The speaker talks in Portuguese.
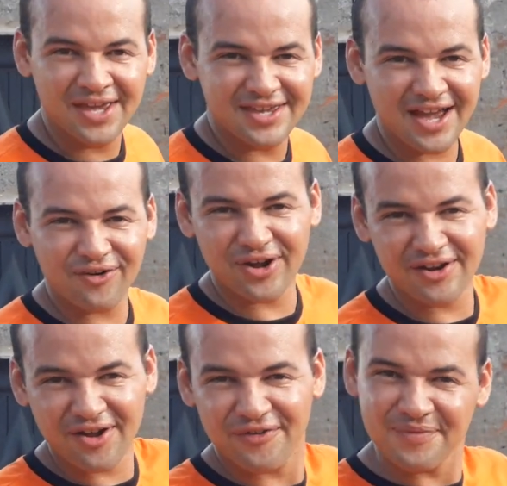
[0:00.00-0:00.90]
E
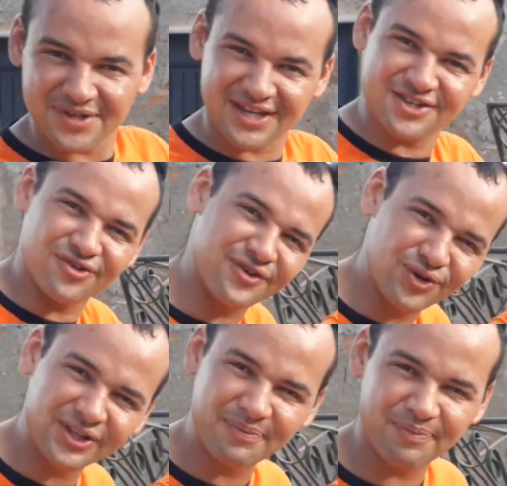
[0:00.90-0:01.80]
agora nós vamos aqui resolver
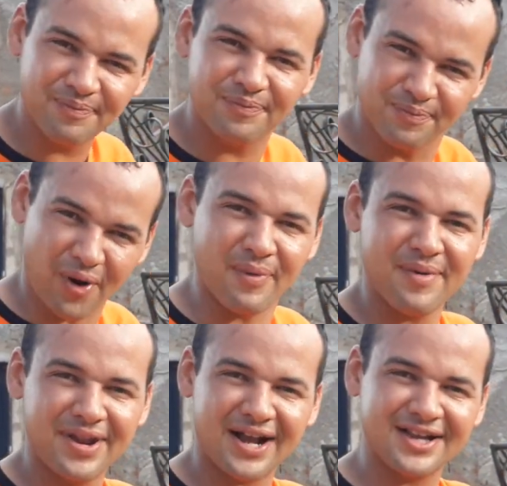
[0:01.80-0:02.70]
outro
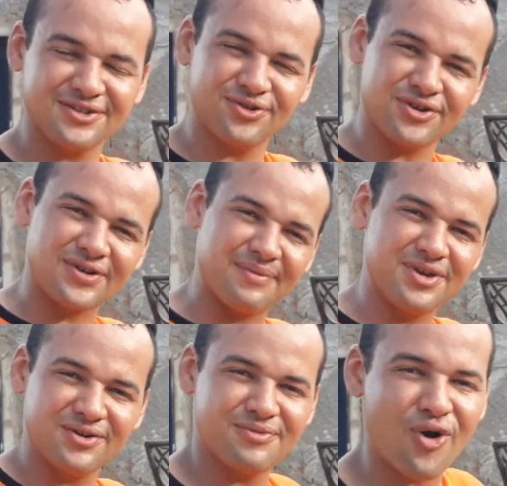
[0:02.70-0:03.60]
problema na casa do nosso
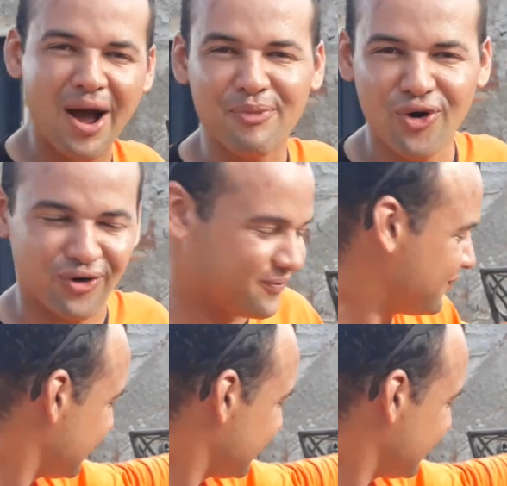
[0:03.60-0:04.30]
amigo irmão Ramon.